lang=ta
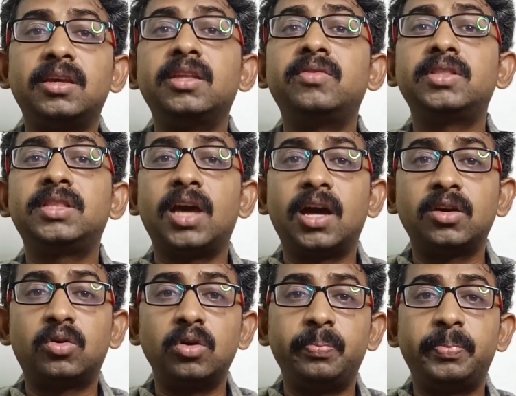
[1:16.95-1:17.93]
இருபத்தி
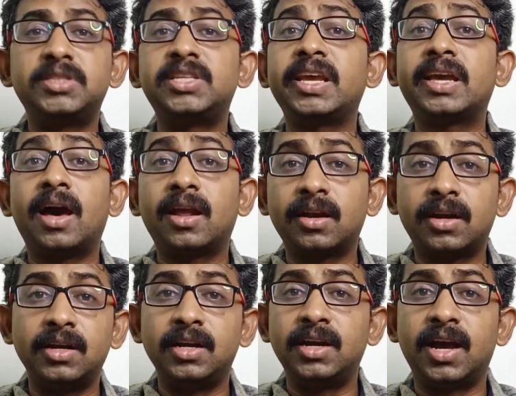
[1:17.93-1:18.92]
ஆறுக்குள்
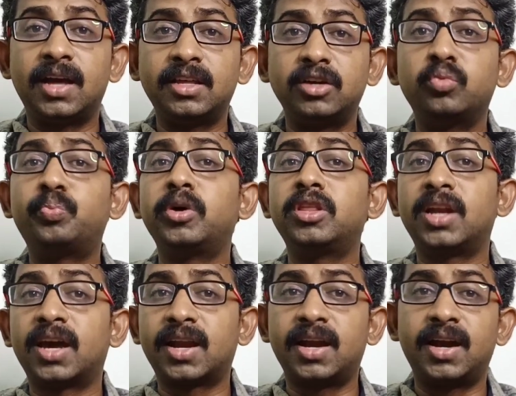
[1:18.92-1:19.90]
பிச்சைக்காரர்கள் இல்லாத முப்பது
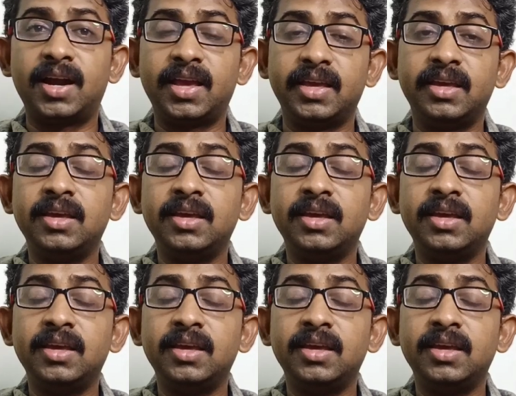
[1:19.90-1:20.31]
நகரங்களை